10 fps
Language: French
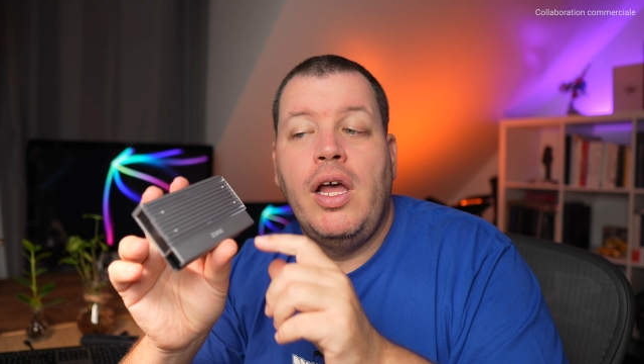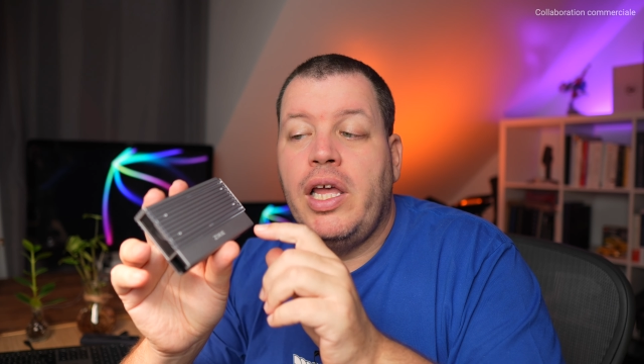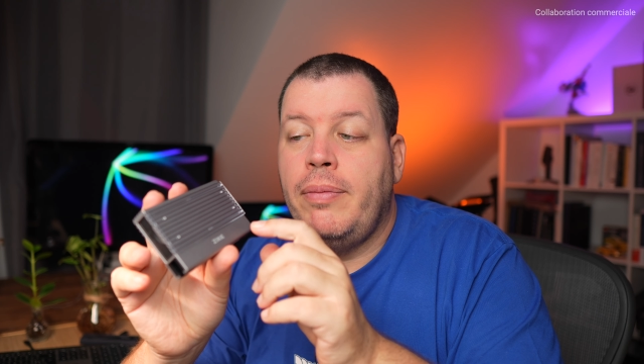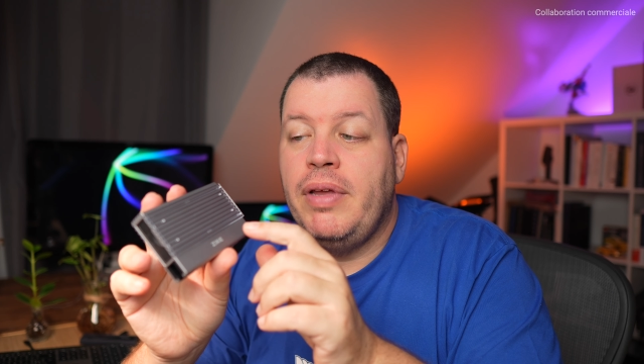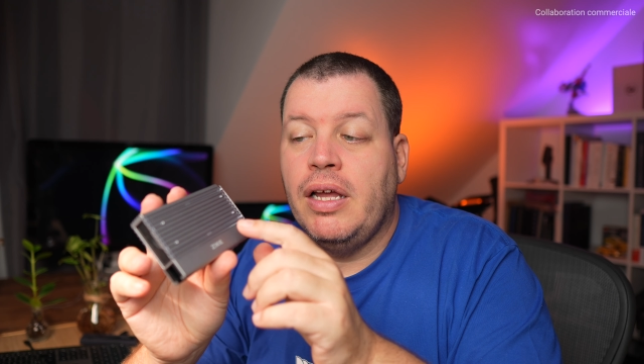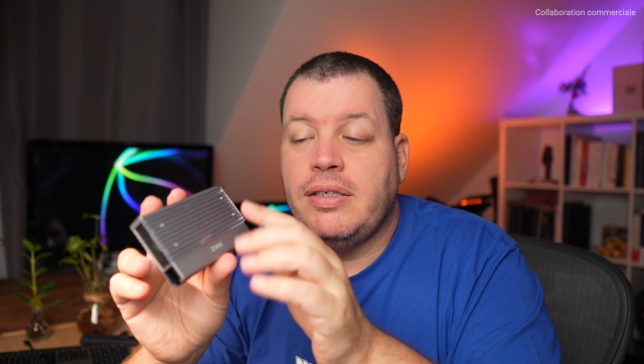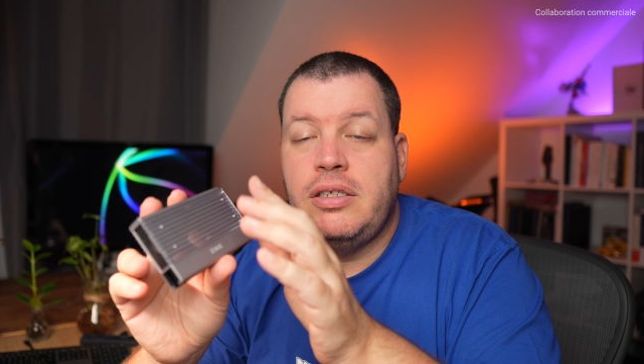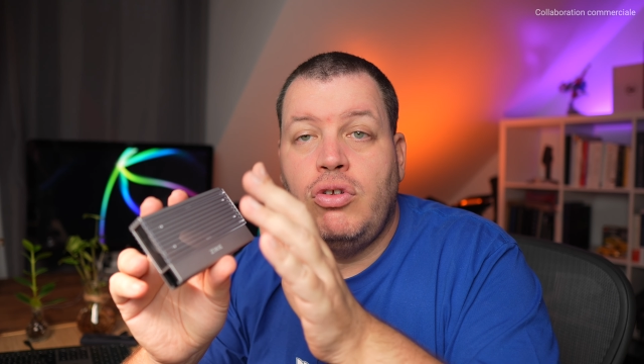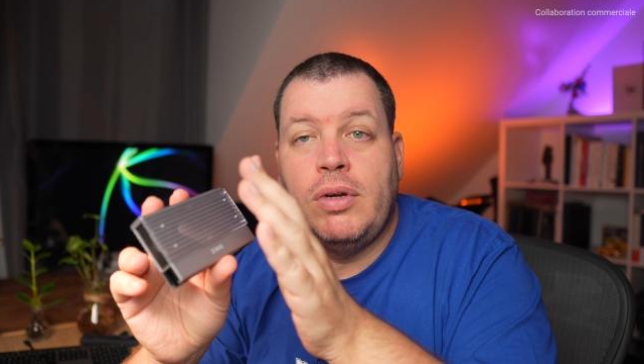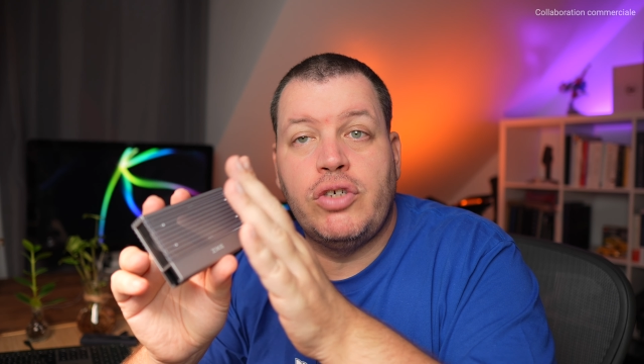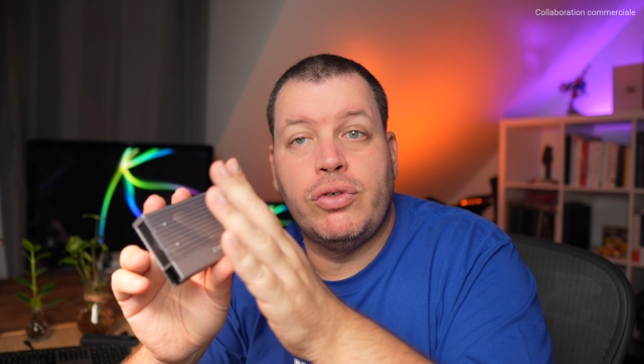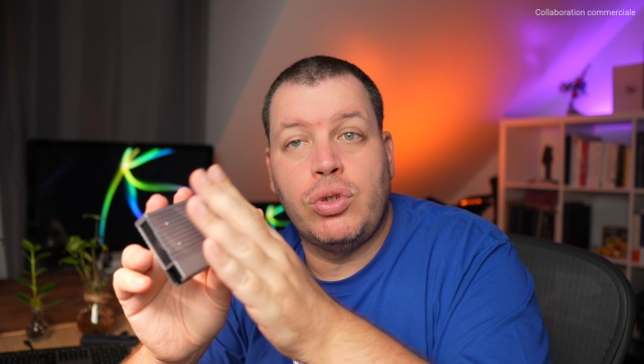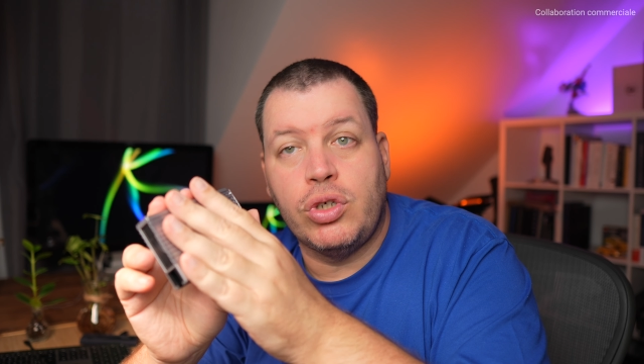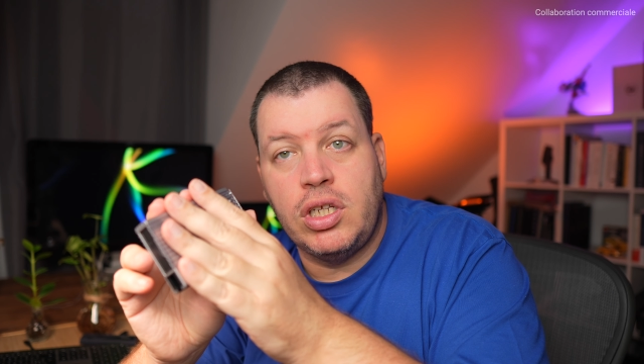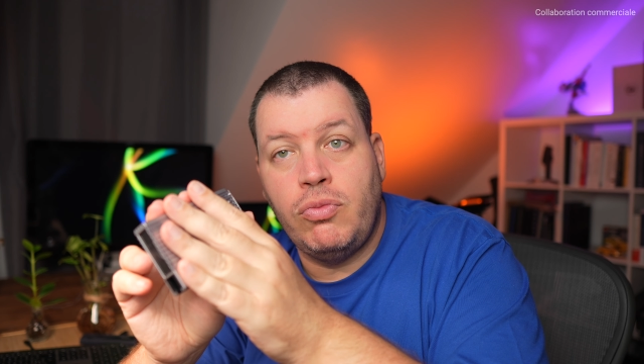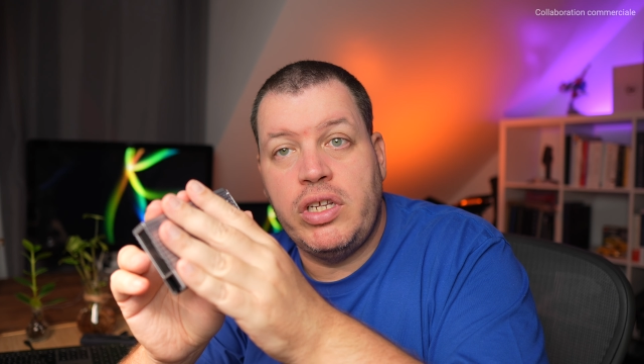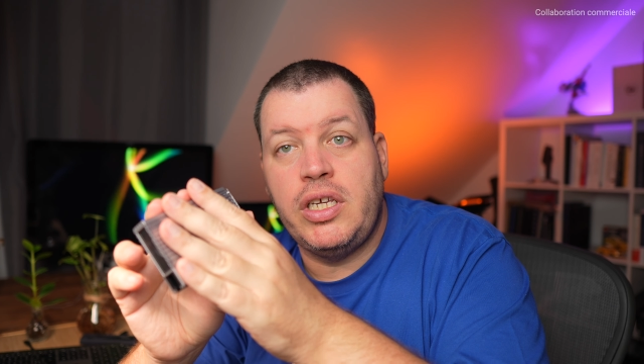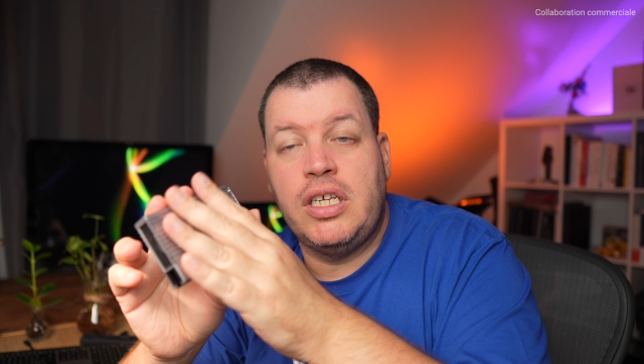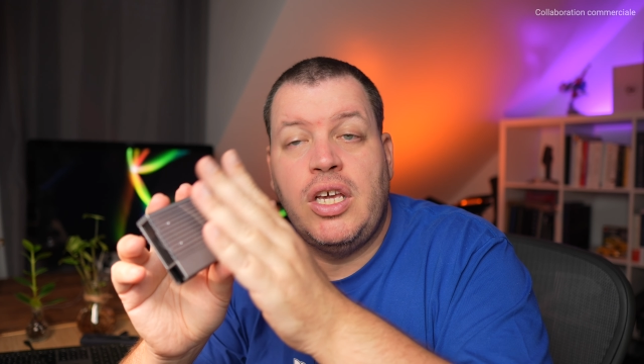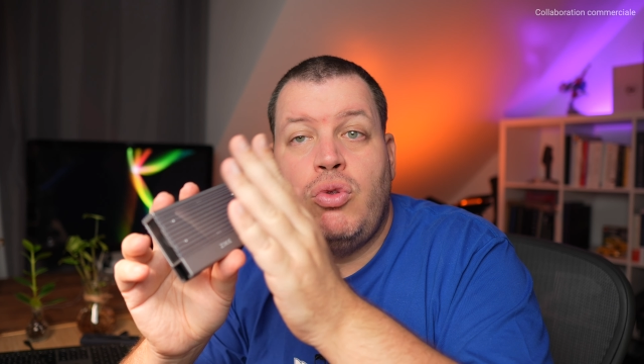eh bien, si demain je veux changer de
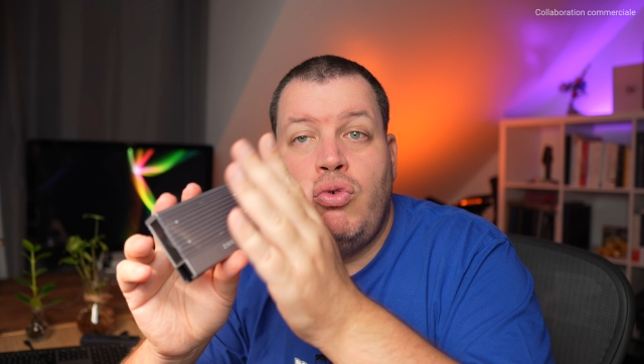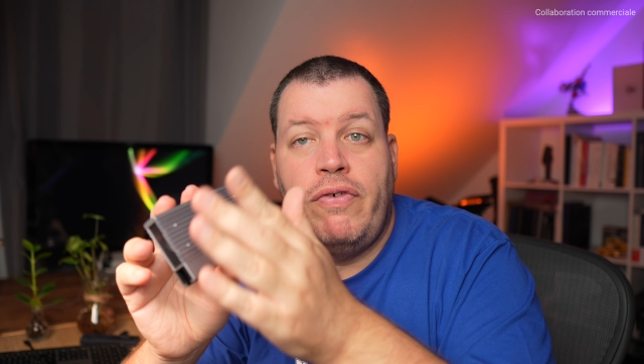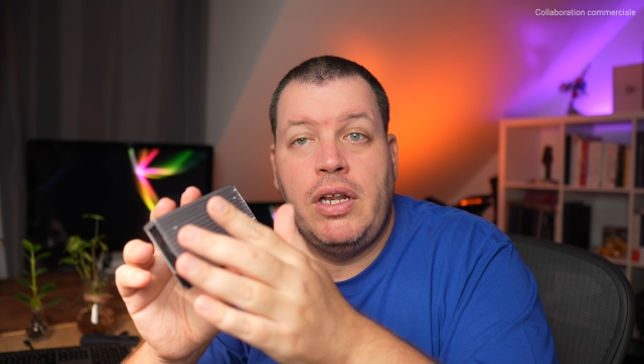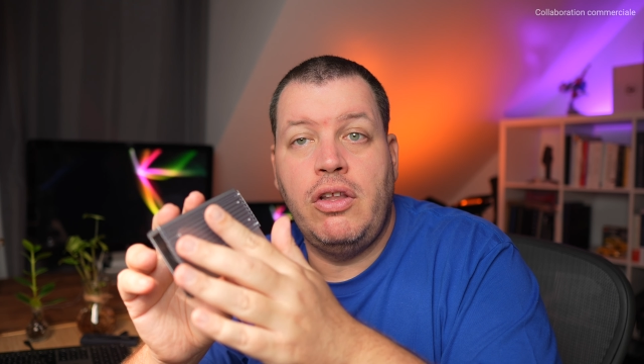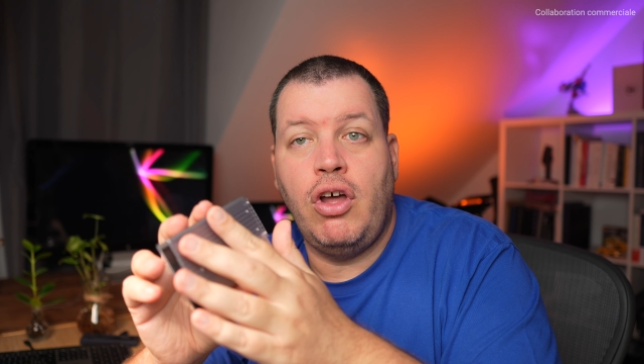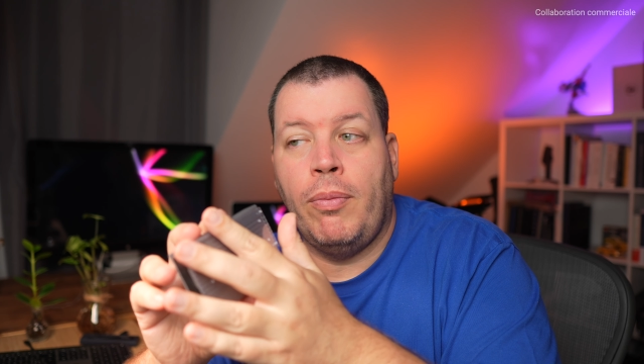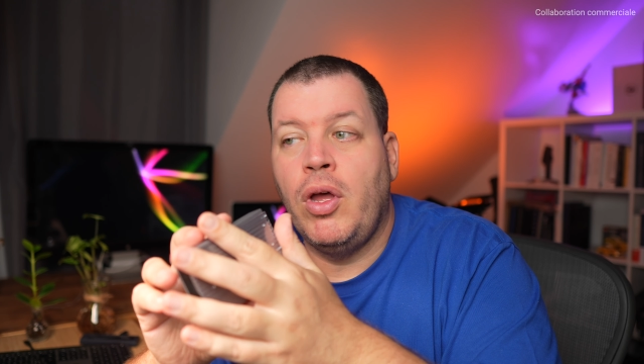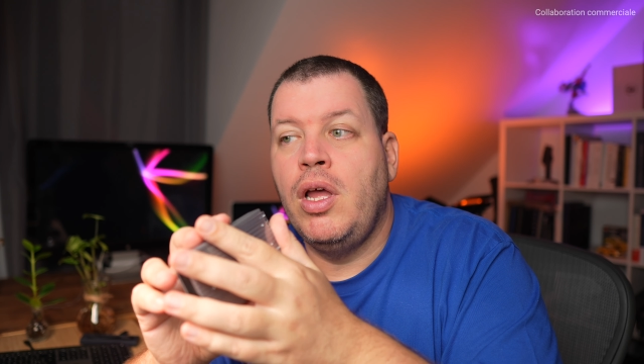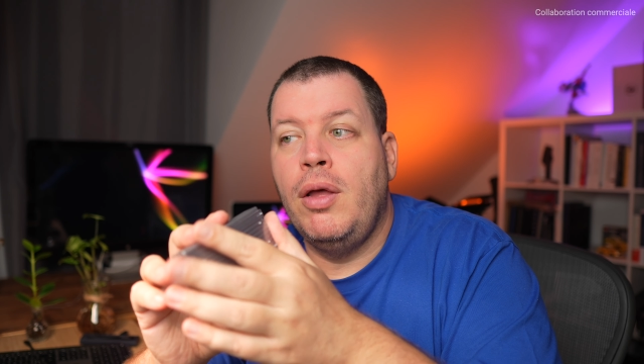boîtier, qui a une nouvelle norme,